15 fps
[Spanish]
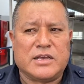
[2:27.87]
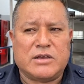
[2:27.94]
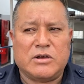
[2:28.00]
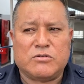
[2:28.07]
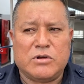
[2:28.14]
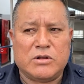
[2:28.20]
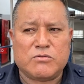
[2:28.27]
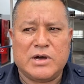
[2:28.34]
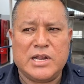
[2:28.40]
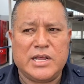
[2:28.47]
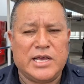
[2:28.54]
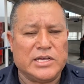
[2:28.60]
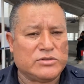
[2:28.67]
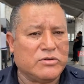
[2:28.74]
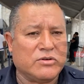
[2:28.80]
que, con el cual
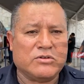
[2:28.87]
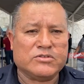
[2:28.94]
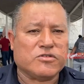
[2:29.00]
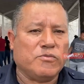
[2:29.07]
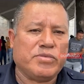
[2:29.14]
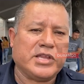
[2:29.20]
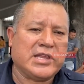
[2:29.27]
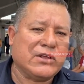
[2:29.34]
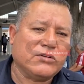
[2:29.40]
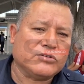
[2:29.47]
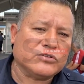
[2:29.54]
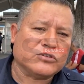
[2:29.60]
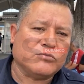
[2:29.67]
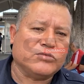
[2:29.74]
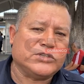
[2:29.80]
eso no nos compete a
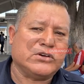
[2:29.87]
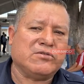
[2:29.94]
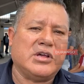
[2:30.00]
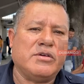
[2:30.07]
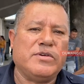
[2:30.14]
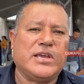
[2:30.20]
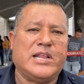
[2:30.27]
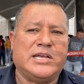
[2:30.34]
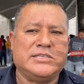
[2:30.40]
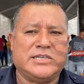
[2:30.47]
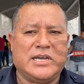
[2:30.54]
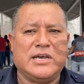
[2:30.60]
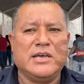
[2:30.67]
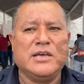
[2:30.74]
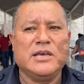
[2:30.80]
nosotros como seguridad y
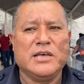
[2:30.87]
vigilancia